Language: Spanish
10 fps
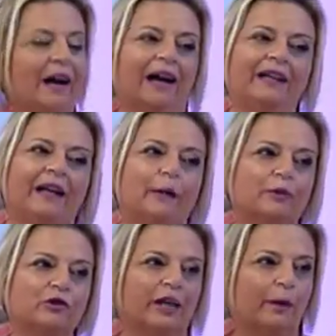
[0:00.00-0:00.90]
hay que
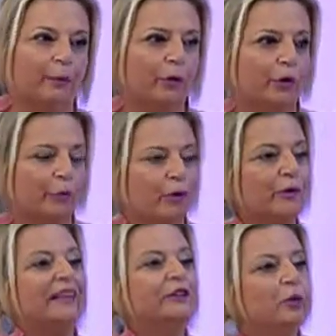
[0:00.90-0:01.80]
apostar por,
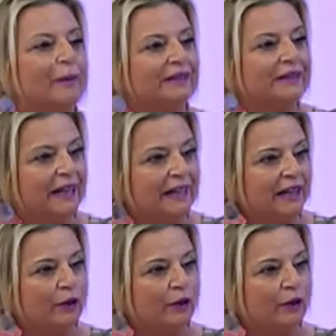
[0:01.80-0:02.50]
una indumentaria